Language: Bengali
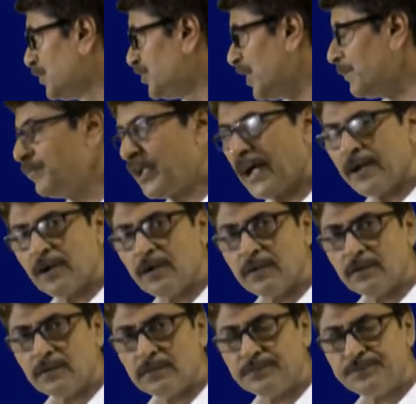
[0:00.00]
জেম ডায়ল
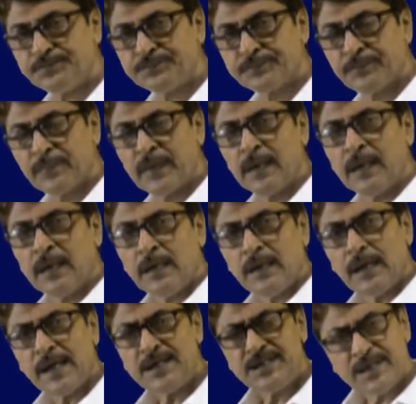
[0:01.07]
হলো
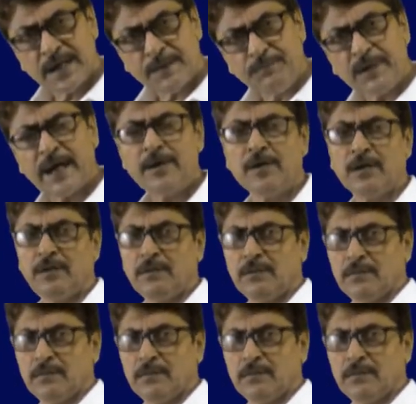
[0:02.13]
এই জেম ডায়ল